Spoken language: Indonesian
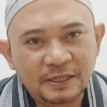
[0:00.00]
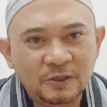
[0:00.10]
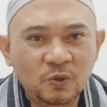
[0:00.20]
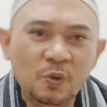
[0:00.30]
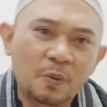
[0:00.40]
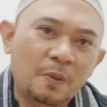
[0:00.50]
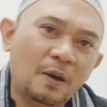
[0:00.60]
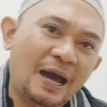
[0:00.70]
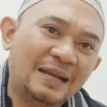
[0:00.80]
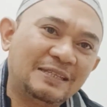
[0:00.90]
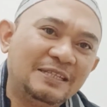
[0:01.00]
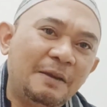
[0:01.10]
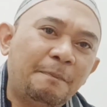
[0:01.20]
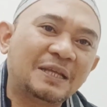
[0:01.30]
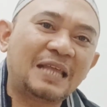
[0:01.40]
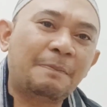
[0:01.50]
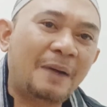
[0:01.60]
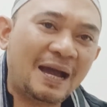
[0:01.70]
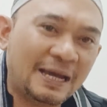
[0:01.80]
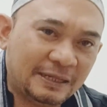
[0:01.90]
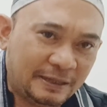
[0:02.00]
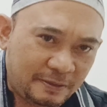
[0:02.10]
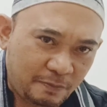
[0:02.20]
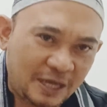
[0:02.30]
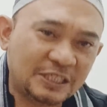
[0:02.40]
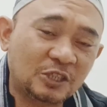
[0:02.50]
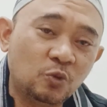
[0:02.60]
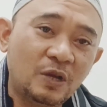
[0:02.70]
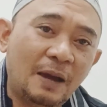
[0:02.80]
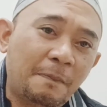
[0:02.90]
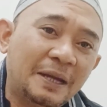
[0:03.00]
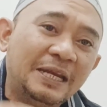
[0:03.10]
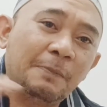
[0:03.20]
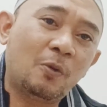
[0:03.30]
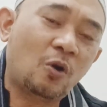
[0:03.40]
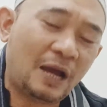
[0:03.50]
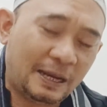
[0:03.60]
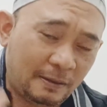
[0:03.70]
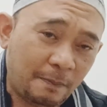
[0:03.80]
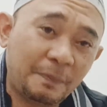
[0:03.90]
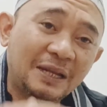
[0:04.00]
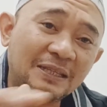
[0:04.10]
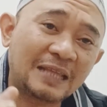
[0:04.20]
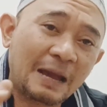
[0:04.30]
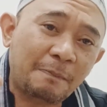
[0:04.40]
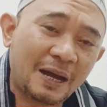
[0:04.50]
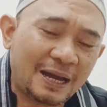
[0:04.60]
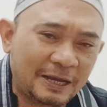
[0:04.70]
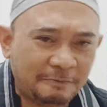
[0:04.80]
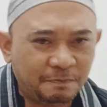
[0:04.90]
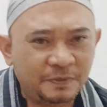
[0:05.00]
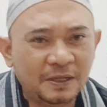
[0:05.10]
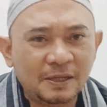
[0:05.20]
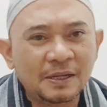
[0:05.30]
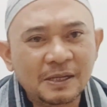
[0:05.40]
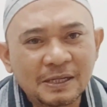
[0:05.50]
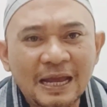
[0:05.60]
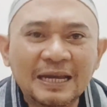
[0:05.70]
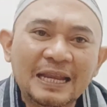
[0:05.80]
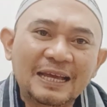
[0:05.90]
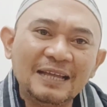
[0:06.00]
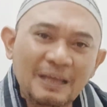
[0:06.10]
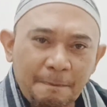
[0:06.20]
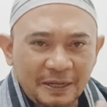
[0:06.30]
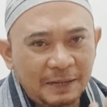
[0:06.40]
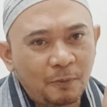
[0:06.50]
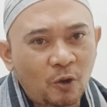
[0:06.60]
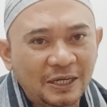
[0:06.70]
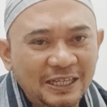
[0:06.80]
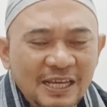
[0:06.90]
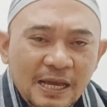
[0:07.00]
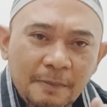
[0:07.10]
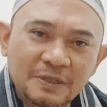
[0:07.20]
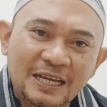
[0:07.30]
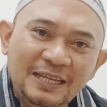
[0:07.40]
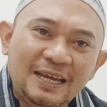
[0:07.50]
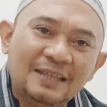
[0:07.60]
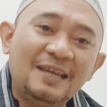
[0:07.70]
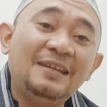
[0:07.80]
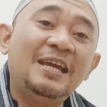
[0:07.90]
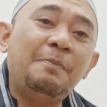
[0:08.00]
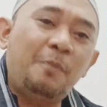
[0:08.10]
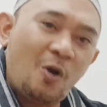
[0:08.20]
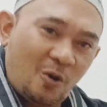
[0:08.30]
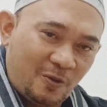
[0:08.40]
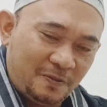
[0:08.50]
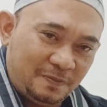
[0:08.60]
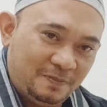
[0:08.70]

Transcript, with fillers: Itu artinya pertapaan ya, bahasa Sunda, padepokan, pertapaan. Nah, dari kata padepokan ini menjadi kata Depok.